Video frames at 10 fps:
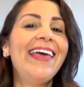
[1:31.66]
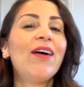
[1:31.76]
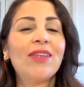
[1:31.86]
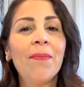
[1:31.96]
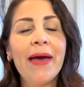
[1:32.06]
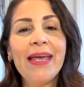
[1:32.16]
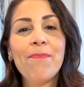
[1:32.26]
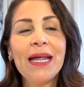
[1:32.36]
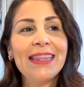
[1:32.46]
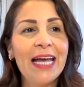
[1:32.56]
e eu também
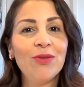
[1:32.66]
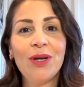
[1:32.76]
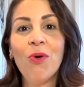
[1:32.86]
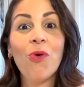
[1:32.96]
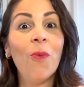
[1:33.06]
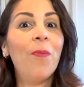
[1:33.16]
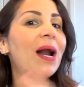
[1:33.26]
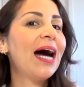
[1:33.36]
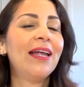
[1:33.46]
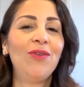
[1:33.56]
pretendo não
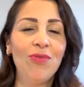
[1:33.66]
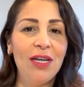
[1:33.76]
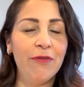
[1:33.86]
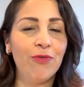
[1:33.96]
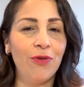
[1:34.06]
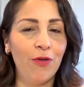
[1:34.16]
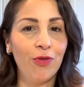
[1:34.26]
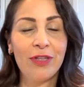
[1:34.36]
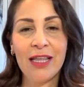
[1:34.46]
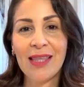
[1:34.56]
comprar nenhum livro. Eu
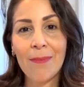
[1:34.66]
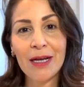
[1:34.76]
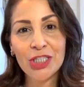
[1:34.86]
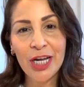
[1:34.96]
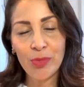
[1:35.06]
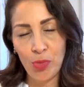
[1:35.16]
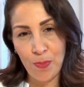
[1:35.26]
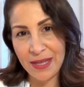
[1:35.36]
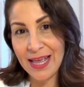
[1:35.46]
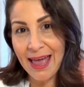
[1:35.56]
vou tentar baixar tudo
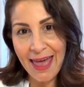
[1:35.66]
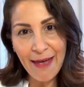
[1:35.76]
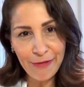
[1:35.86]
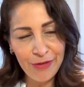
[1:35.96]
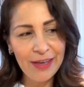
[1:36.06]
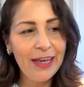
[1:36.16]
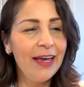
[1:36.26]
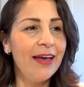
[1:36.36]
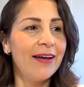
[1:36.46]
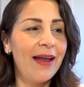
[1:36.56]
PDF,
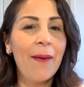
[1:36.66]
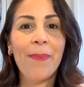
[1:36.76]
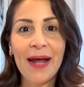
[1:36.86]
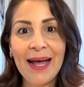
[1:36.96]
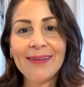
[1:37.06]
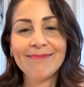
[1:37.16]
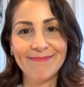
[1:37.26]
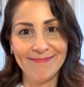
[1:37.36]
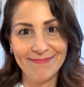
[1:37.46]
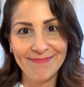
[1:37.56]
né, pra
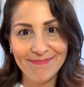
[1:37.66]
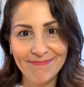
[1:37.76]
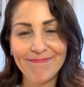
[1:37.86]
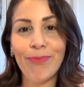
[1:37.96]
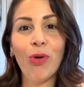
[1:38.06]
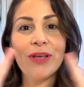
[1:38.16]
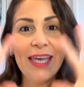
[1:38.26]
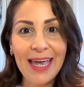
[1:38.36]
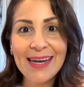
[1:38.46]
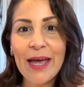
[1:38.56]

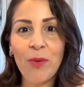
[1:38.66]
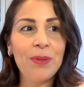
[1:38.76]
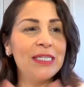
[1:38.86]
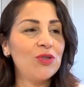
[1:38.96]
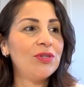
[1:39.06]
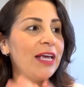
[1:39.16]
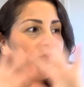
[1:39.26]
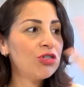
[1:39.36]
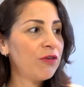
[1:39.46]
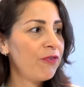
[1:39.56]
porque, né, não preciso nem
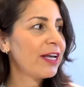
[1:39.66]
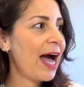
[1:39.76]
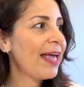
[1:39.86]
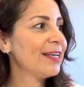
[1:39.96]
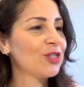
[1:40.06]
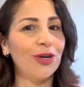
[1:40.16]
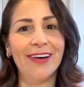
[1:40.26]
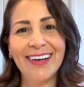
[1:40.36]
justificar isso.